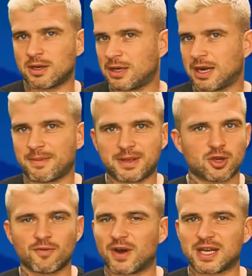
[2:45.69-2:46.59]
L'allenamento
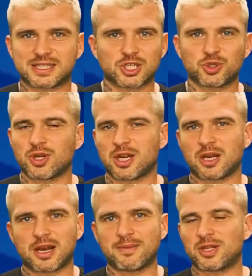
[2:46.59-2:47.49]
non va una stagione,
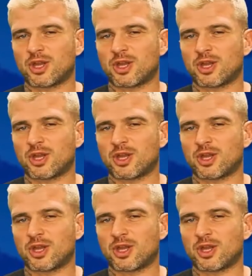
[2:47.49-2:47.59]
l'allenamento è